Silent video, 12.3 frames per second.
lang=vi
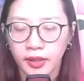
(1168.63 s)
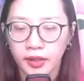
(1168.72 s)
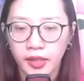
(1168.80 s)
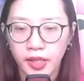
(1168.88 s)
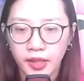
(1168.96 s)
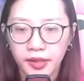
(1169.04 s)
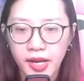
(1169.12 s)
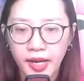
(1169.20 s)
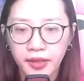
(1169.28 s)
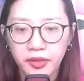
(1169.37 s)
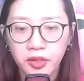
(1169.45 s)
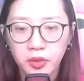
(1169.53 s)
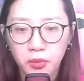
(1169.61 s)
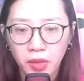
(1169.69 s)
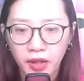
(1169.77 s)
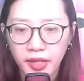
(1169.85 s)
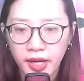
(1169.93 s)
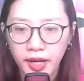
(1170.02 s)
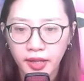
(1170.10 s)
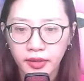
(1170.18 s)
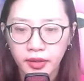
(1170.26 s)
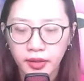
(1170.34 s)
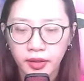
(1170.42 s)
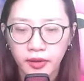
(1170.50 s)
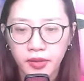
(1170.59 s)
Diễn đàn được mở ra,
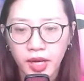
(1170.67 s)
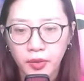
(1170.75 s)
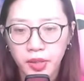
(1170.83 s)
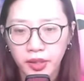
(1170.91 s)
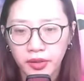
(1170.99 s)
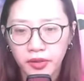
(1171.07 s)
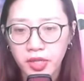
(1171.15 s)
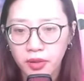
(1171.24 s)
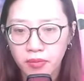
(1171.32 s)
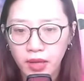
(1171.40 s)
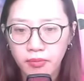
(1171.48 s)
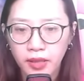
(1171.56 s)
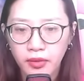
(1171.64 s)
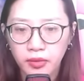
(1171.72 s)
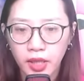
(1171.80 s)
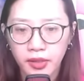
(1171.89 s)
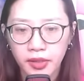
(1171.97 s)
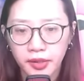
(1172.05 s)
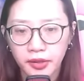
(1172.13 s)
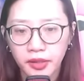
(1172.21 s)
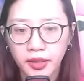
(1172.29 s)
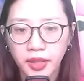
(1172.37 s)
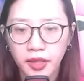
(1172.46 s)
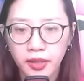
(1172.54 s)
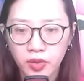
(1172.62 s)
giao diện rất bắt mắt thể hiện khí
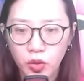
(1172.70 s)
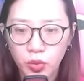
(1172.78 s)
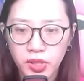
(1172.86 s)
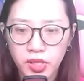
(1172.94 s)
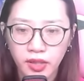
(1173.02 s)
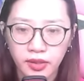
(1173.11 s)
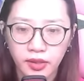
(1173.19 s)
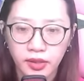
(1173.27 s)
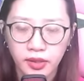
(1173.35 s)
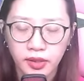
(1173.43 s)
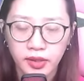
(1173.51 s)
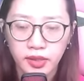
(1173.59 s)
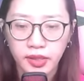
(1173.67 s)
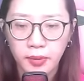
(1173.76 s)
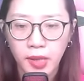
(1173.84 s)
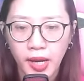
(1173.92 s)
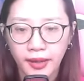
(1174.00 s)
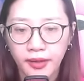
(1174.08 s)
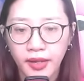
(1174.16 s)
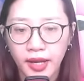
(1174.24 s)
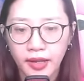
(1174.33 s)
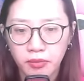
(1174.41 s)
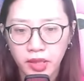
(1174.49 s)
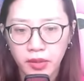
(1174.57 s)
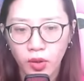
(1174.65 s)
thế ngút trời, xếp hạng
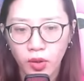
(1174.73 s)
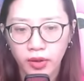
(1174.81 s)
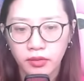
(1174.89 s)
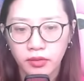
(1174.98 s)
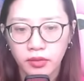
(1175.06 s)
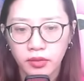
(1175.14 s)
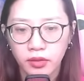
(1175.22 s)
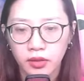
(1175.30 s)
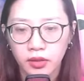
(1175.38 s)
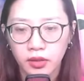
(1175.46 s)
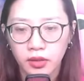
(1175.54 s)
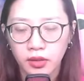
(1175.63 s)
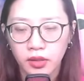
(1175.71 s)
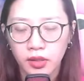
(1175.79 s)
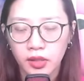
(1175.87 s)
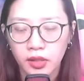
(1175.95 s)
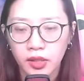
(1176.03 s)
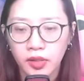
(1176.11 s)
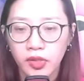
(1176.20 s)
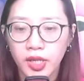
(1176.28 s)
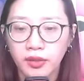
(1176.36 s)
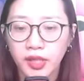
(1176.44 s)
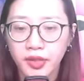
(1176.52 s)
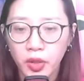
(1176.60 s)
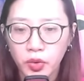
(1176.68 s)
các bình luận. Trận
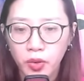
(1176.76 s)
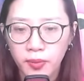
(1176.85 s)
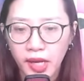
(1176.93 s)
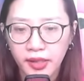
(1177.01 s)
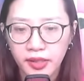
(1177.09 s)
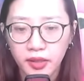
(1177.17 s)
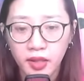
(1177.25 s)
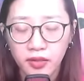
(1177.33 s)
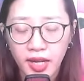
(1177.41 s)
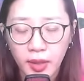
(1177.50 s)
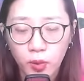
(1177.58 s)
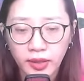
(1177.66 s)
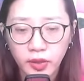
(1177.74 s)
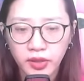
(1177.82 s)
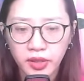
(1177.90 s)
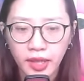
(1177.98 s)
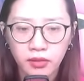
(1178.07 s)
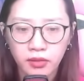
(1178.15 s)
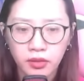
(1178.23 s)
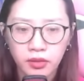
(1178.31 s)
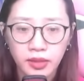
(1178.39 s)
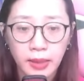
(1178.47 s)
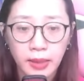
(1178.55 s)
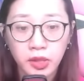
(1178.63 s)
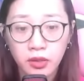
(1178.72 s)
thi đấu hôm nay thật là quá xuất sắc,
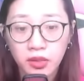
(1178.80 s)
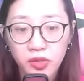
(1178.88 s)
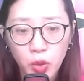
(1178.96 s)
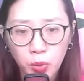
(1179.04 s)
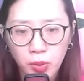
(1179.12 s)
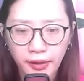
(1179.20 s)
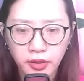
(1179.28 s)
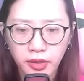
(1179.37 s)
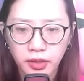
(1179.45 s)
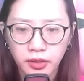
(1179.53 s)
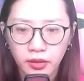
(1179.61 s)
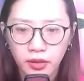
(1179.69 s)
xem sướng rung cả người.